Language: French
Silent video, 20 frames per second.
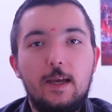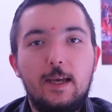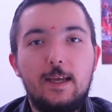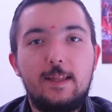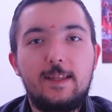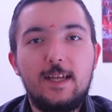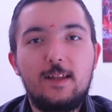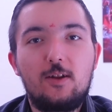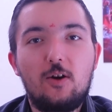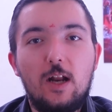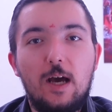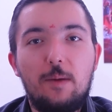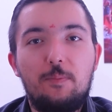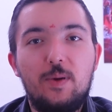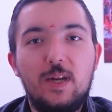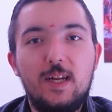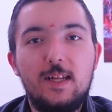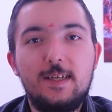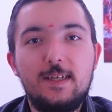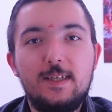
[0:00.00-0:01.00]
était dans la
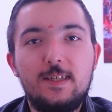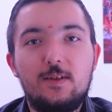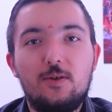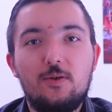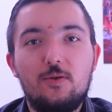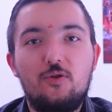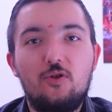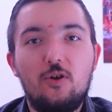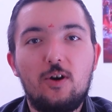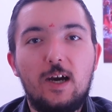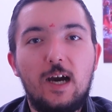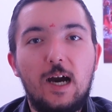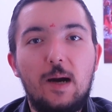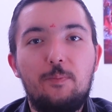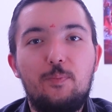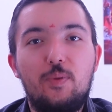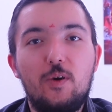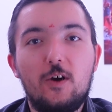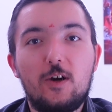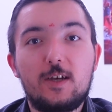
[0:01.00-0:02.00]
playlist de
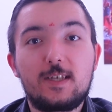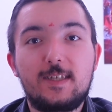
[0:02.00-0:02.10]
rappeurs